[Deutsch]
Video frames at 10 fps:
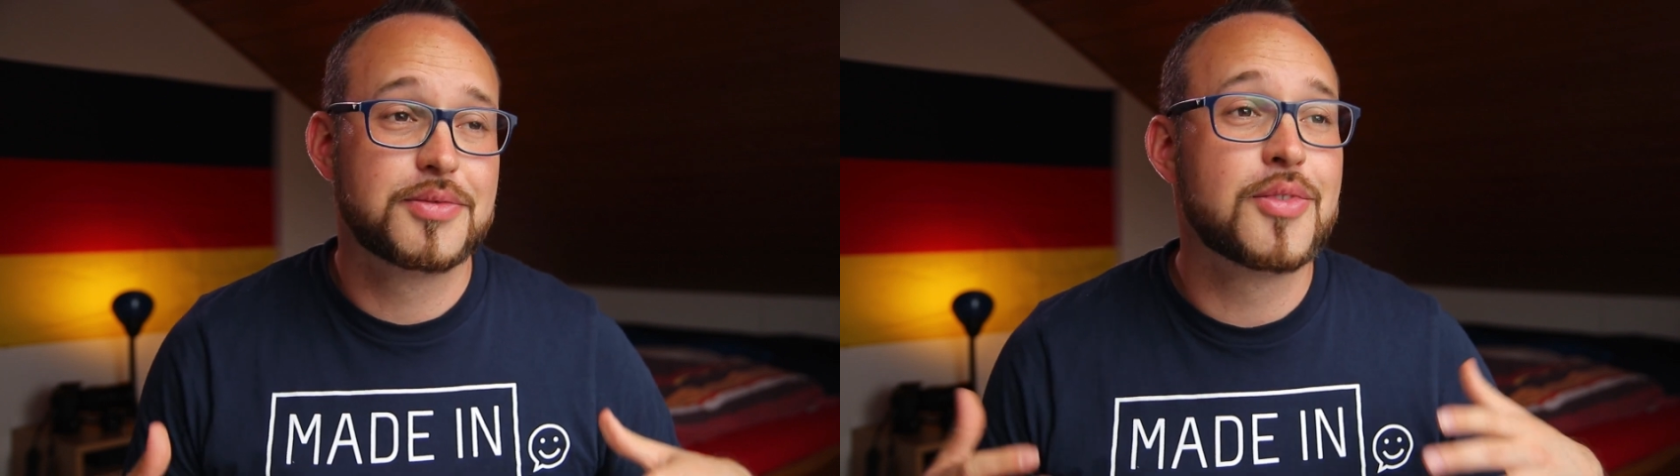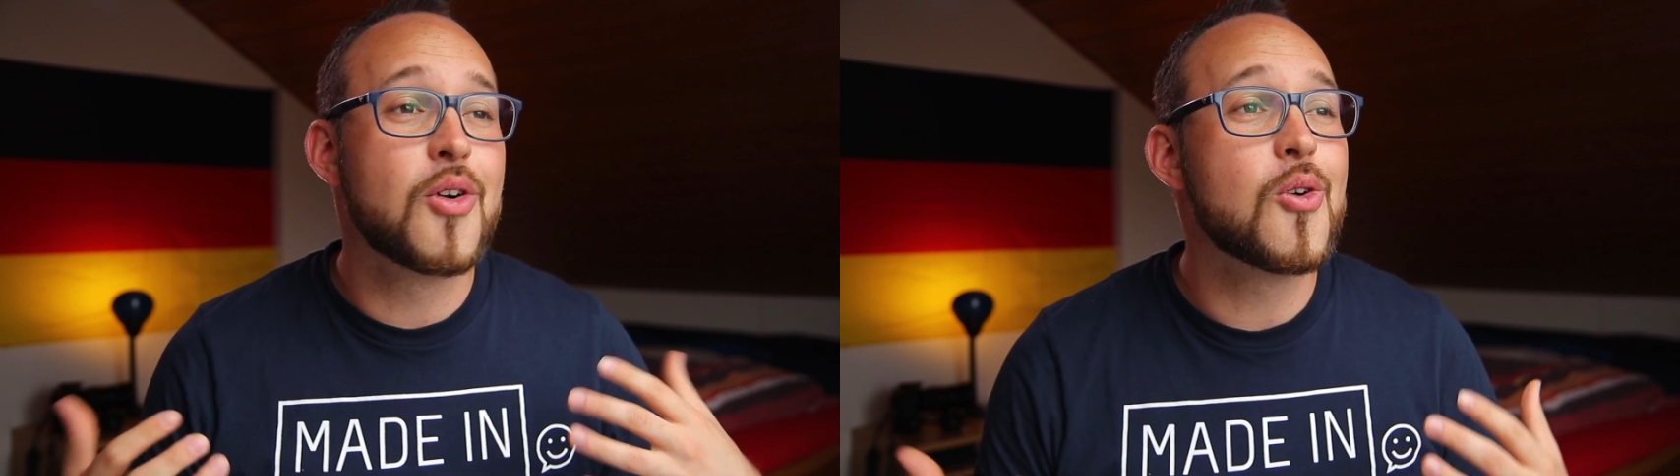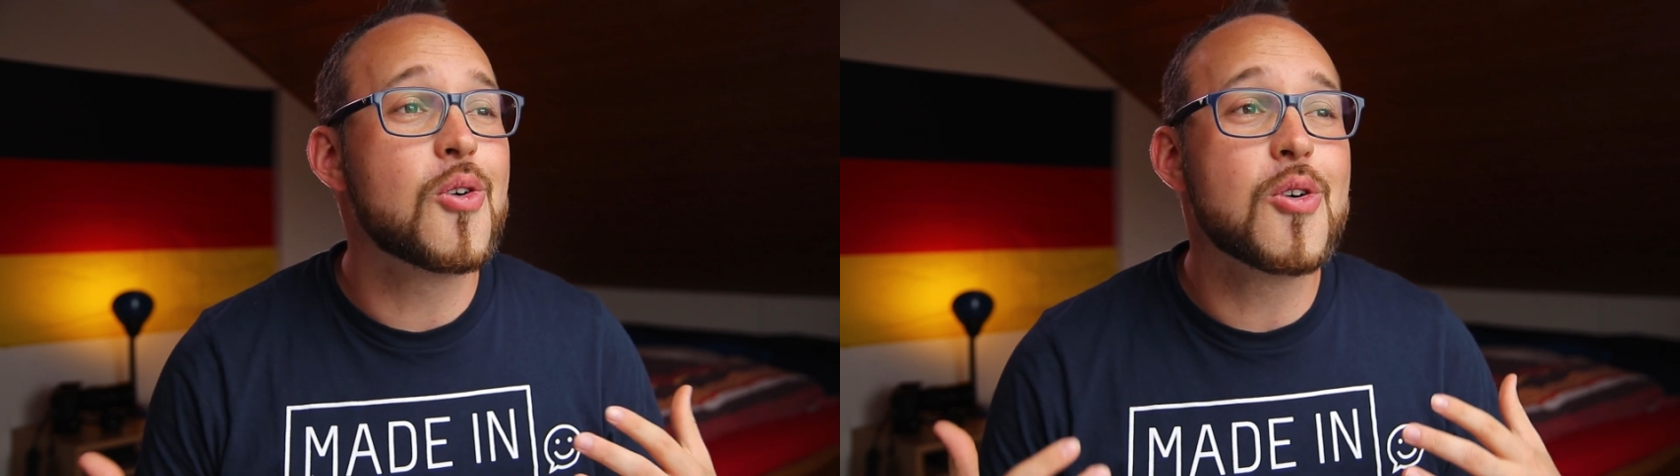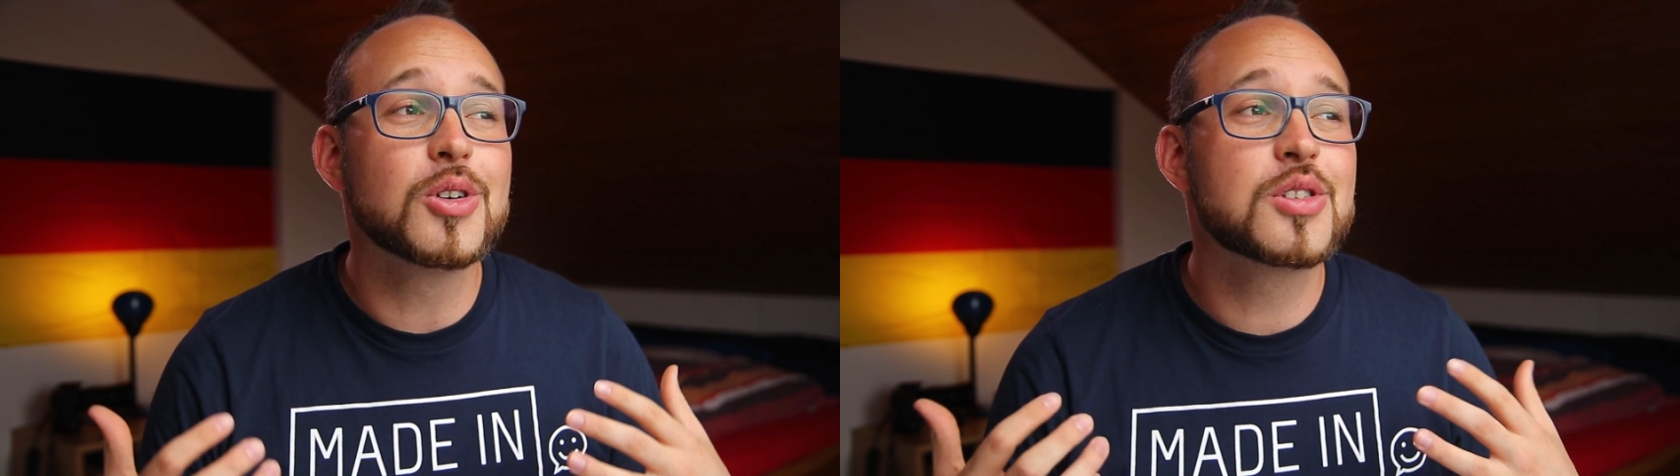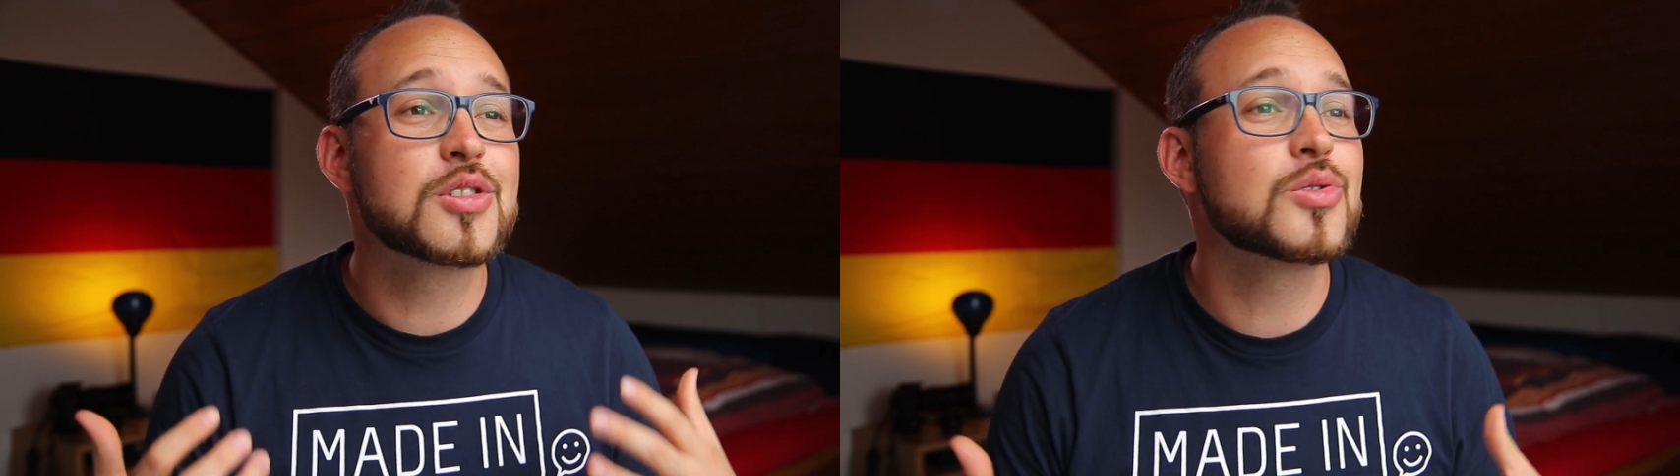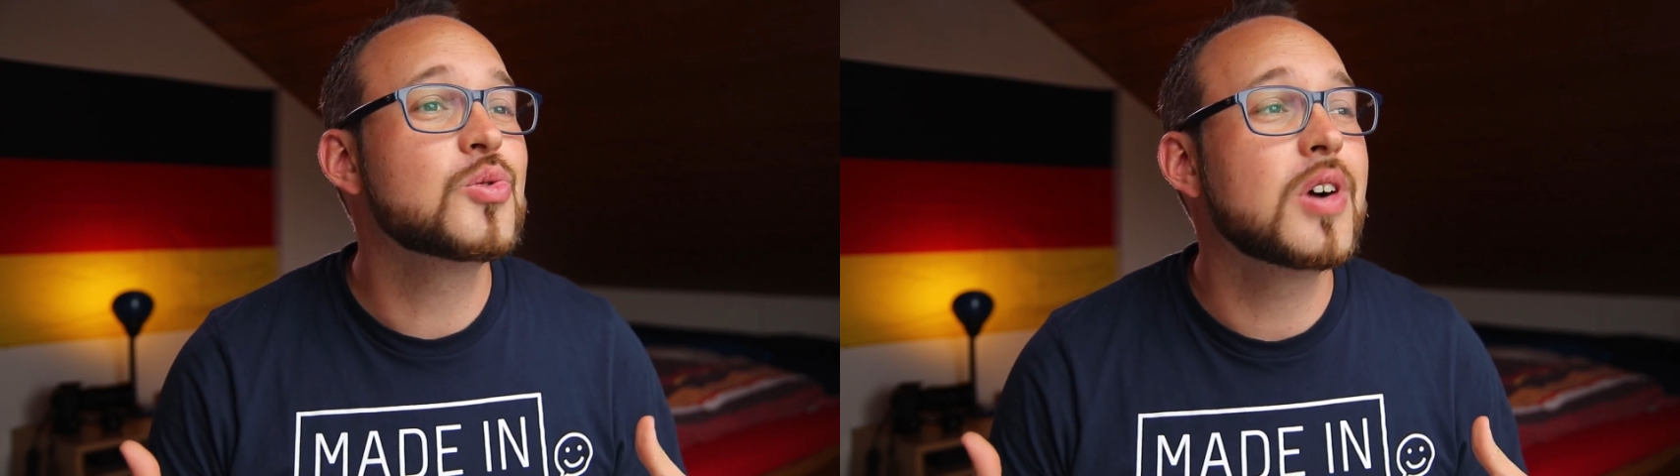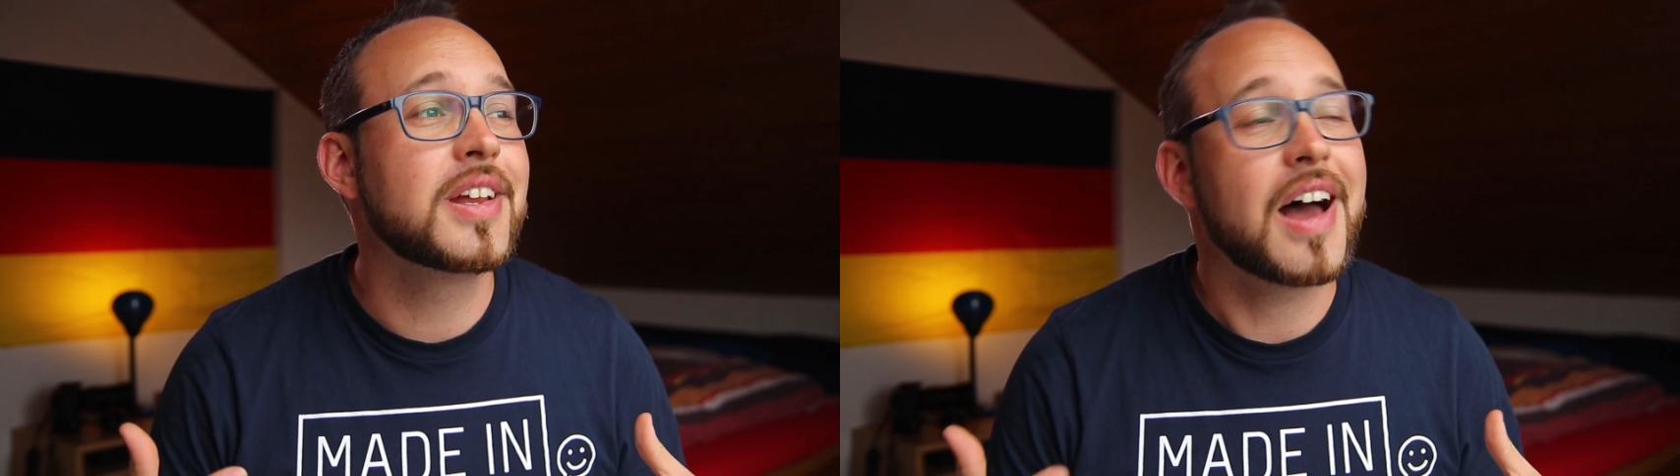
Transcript: wozu in